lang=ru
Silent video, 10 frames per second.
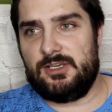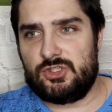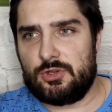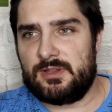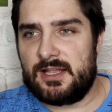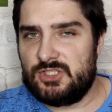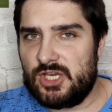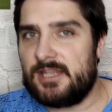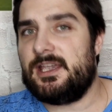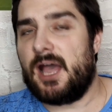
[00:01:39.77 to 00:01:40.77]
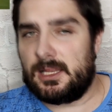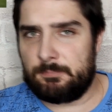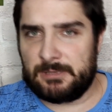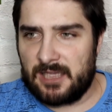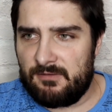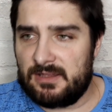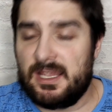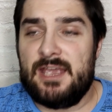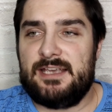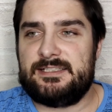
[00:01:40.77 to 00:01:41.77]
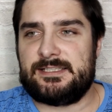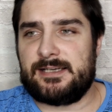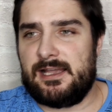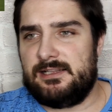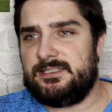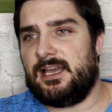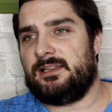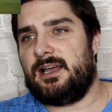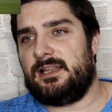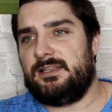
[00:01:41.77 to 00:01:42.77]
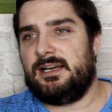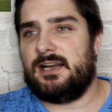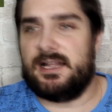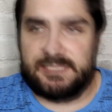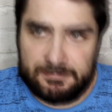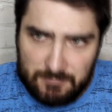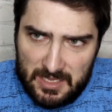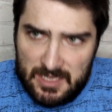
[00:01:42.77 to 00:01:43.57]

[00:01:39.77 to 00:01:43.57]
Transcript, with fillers: и что дончане отправят израильтян отдыхать.